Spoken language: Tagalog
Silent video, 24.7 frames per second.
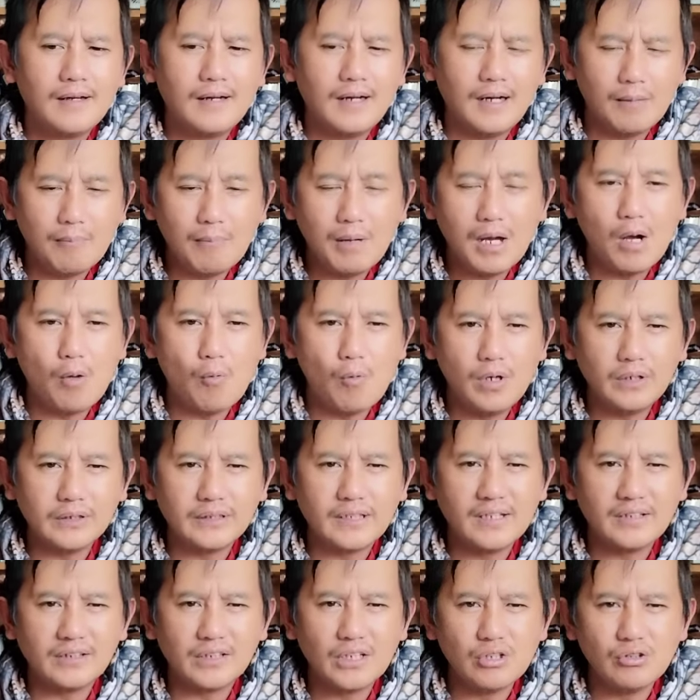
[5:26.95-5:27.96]
nga
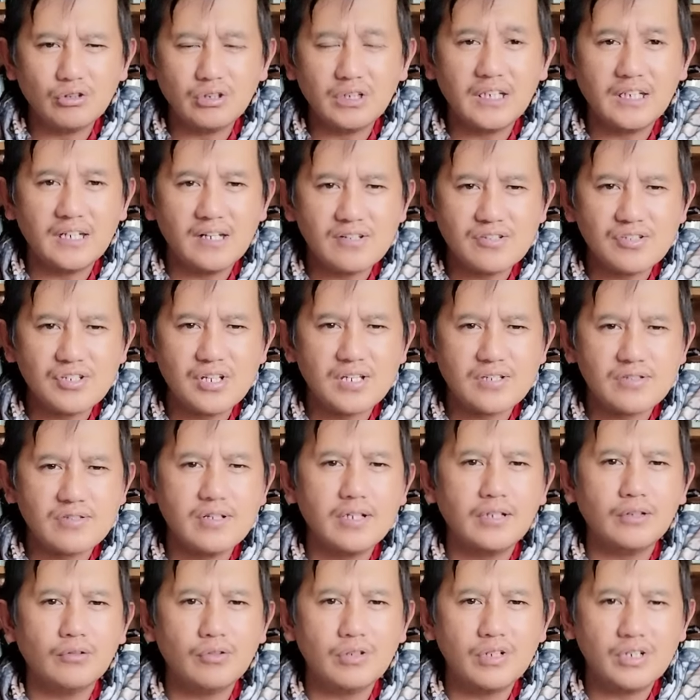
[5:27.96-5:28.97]
maawatan tayo ti kinasya
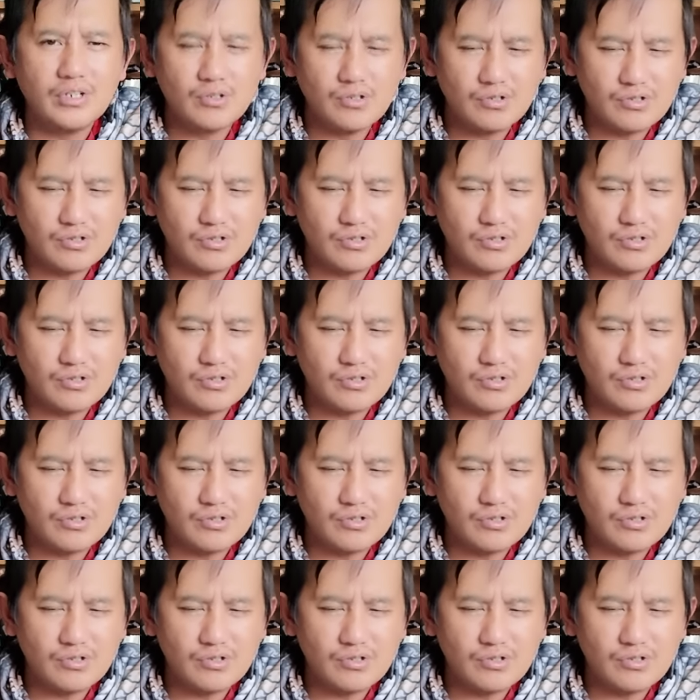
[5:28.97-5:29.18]
sino ni